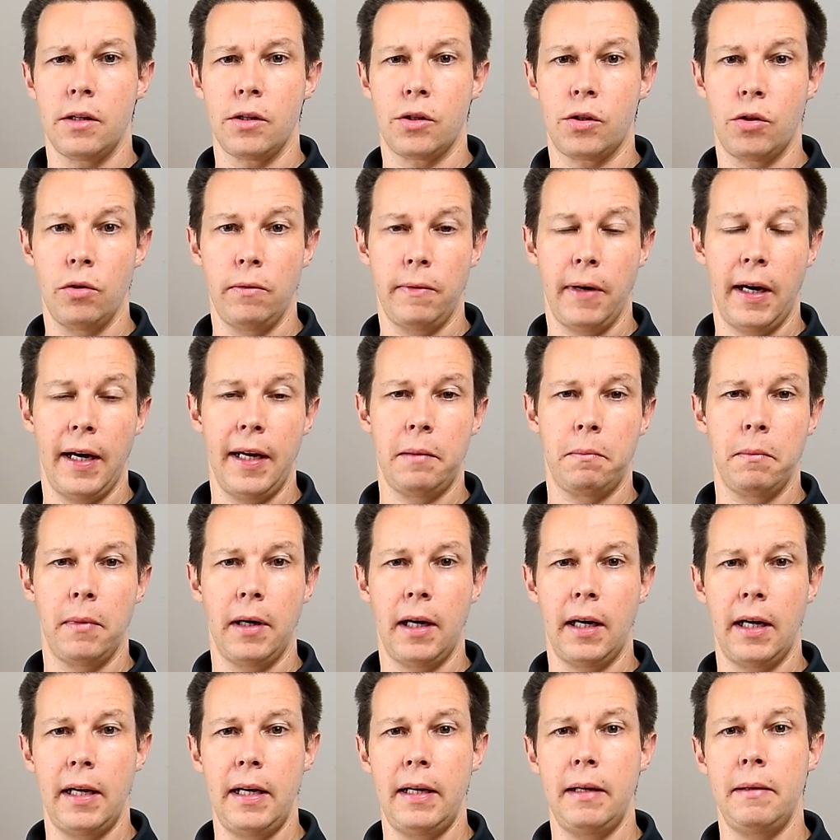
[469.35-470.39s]
Soweit
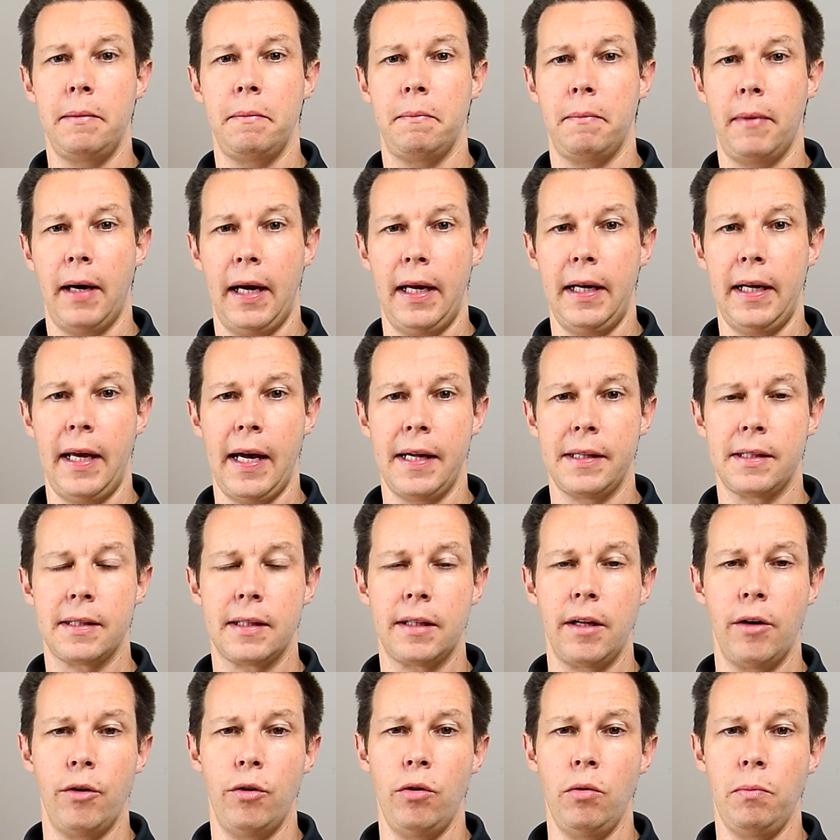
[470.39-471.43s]
mal mein
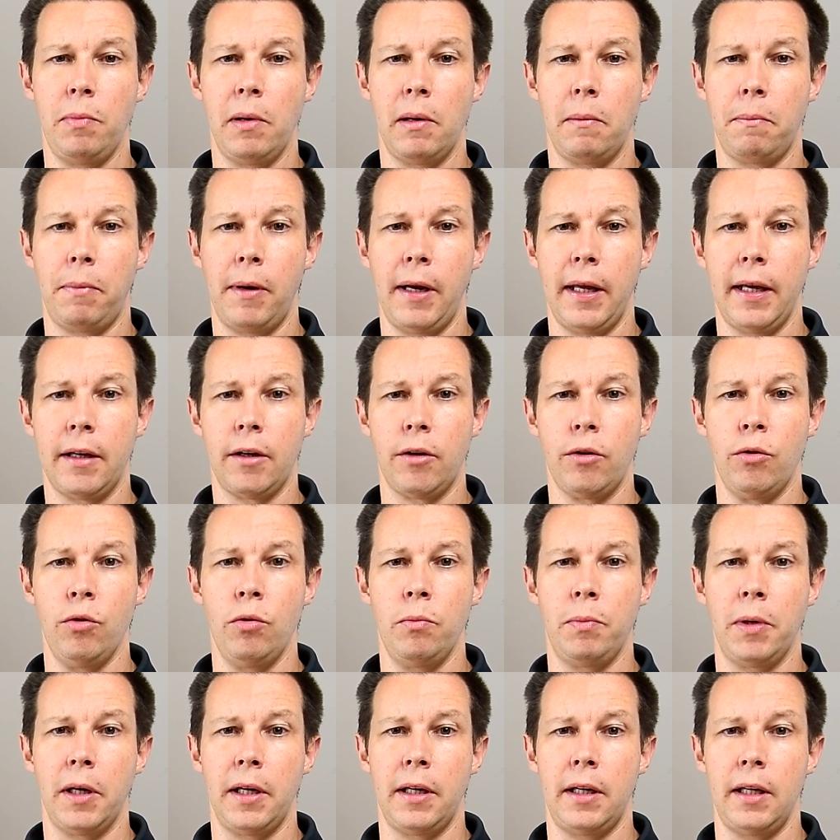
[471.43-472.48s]
erster Überblick
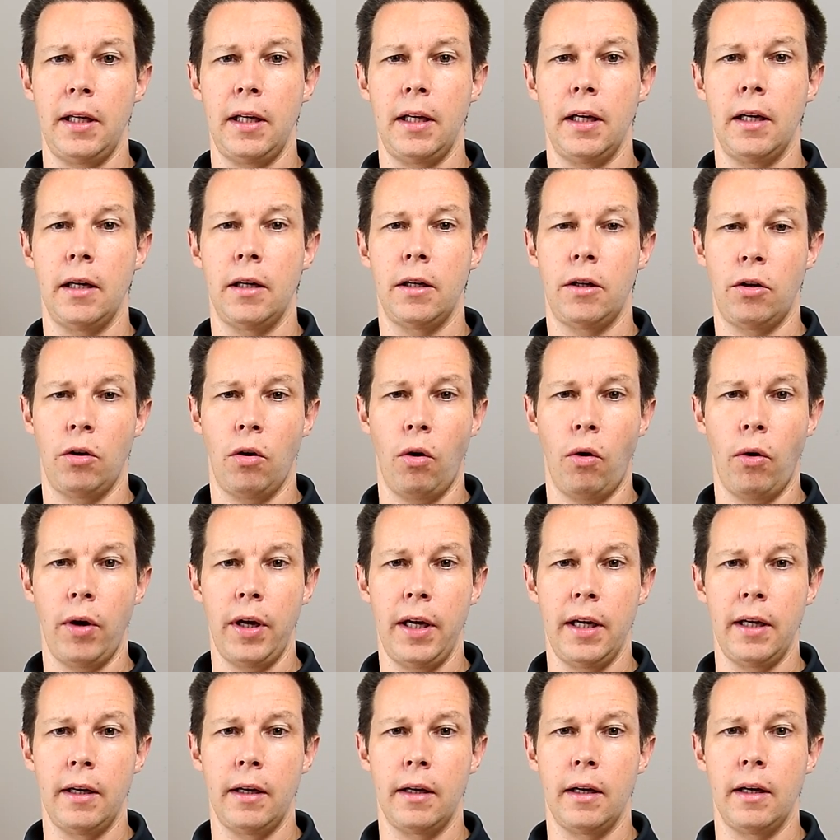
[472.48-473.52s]
über die
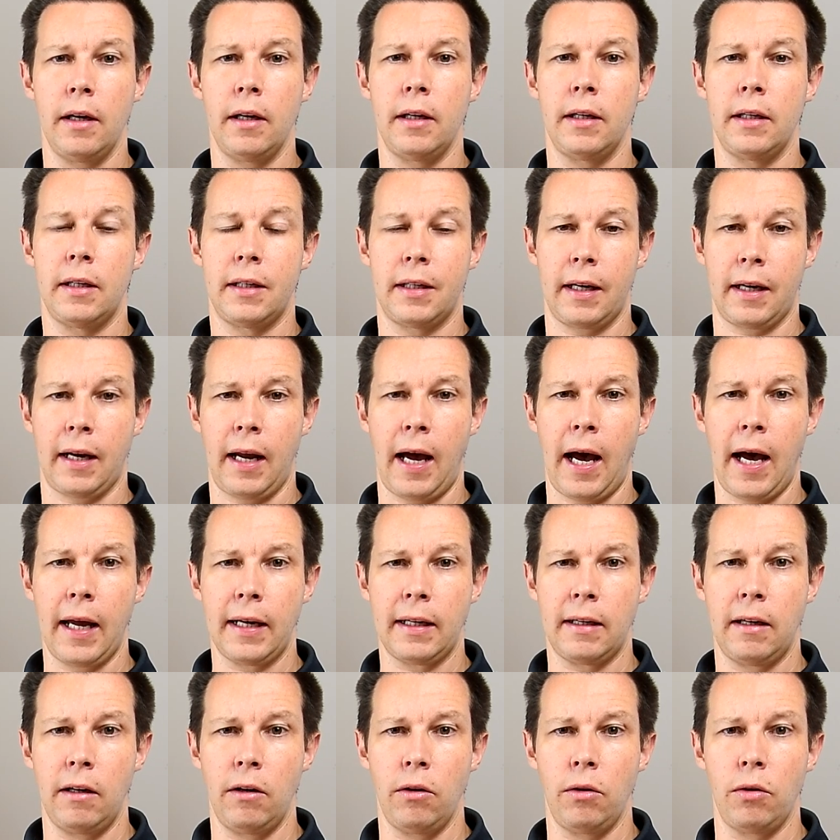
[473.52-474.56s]
neuen
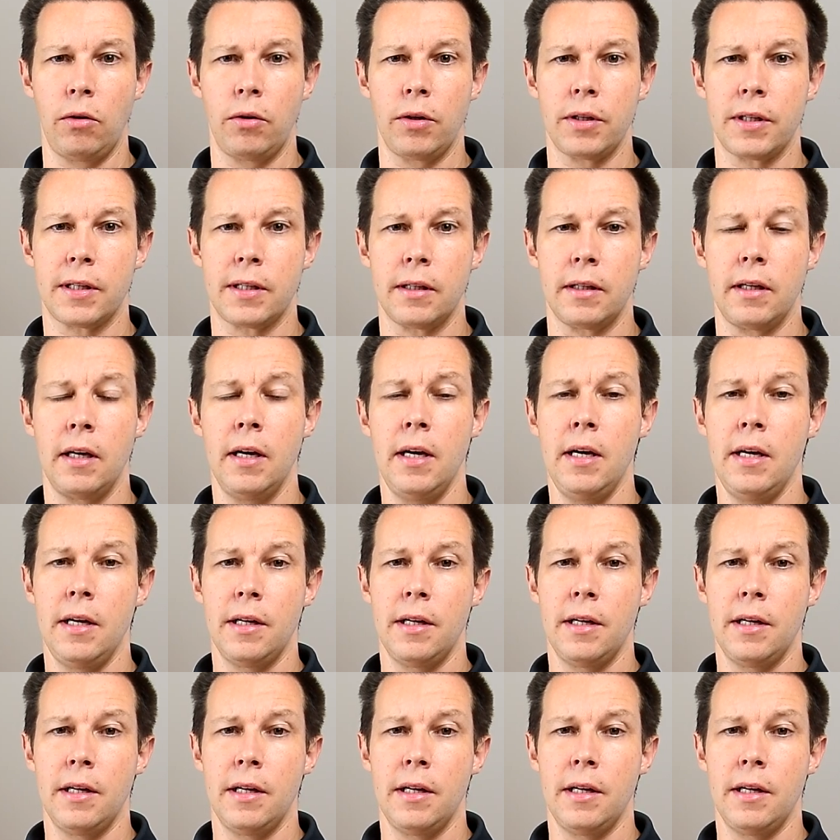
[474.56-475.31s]
drahtlosen